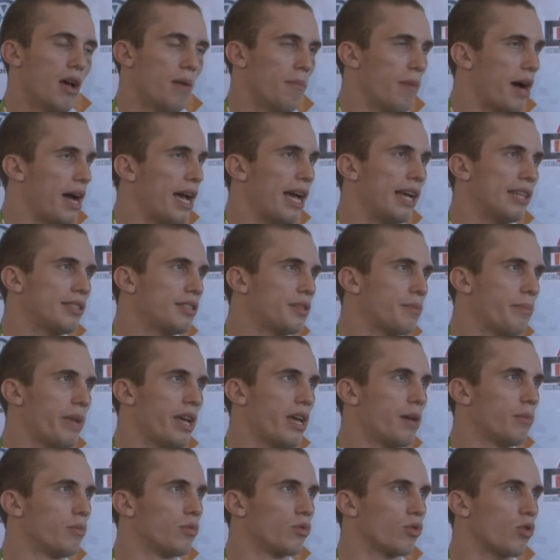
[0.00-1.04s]
Mas é assim
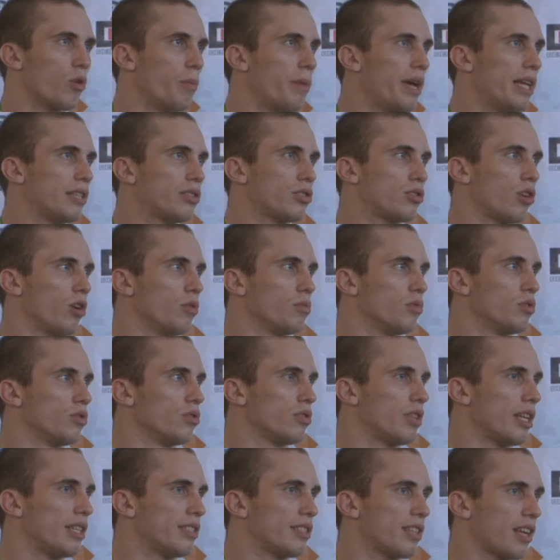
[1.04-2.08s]
mesmo, no começo todo mundo
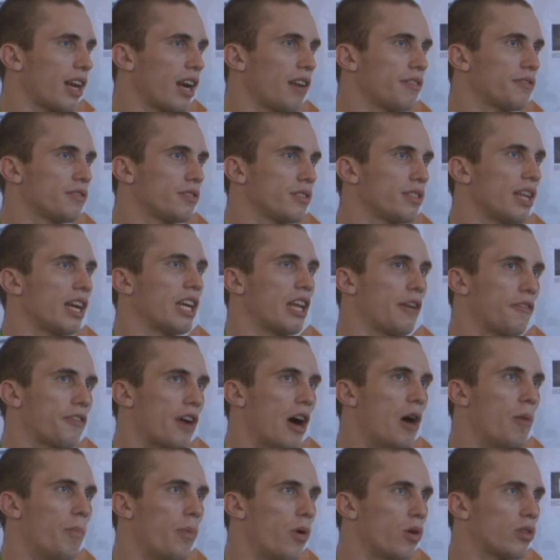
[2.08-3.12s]
tem que
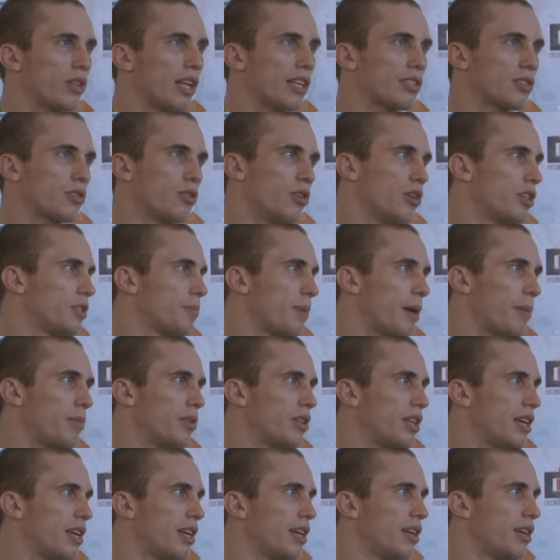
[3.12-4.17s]
sacrificar um pouco das coisas para
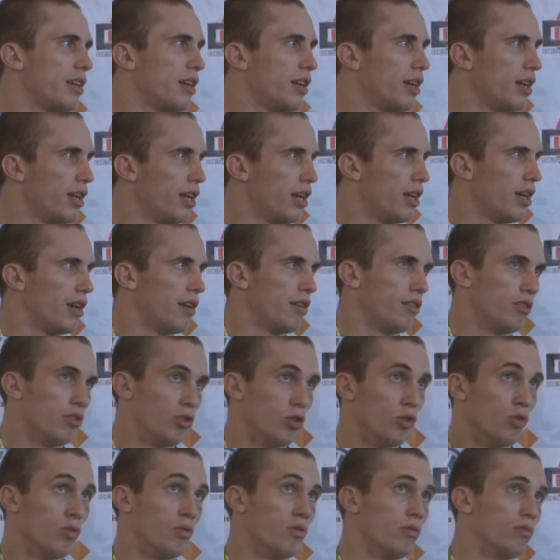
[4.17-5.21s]
poder,
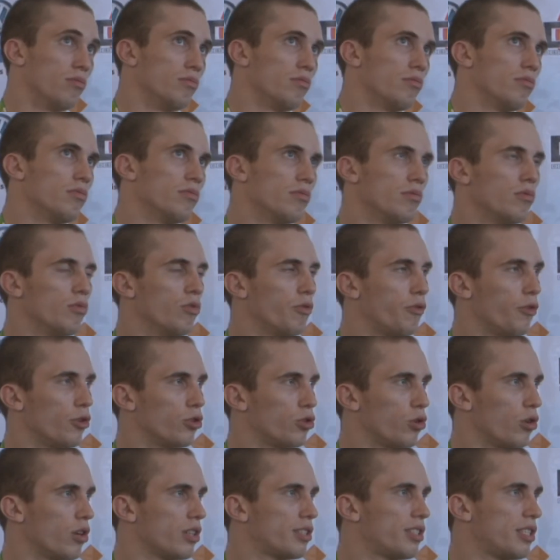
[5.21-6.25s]
num, num
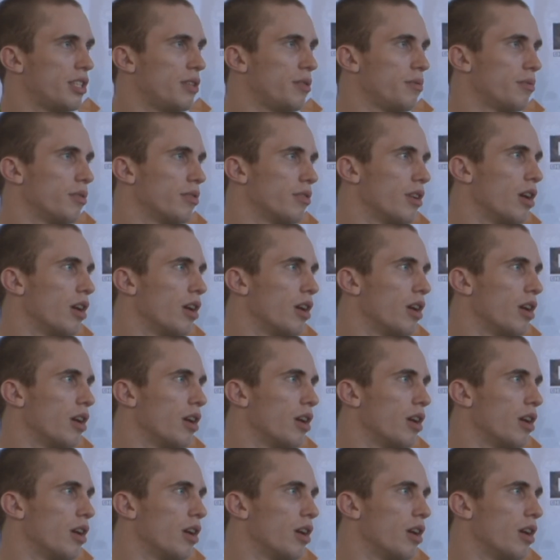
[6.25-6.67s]
futuro assim,